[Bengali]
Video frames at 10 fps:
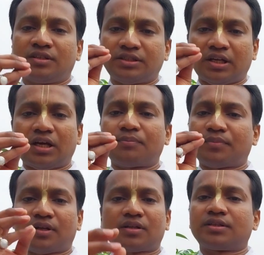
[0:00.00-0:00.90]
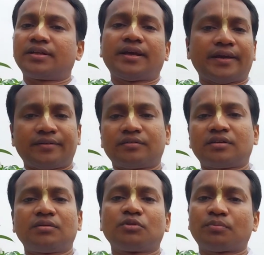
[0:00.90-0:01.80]
যা আপনাদের জ্ঞান এবং
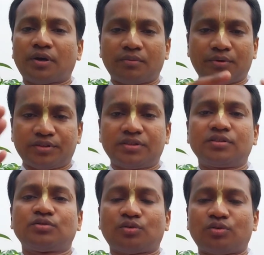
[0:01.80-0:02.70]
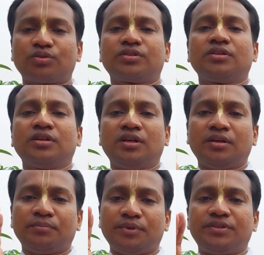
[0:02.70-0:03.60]
পারমার্থিক জগৎ
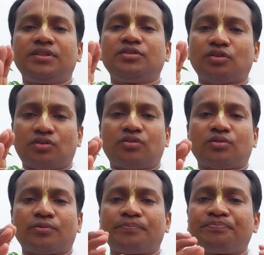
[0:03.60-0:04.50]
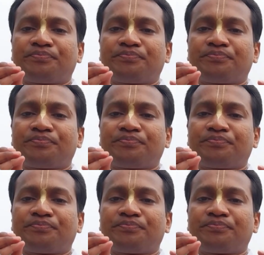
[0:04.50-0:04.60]
বৃদ্ধির জন্য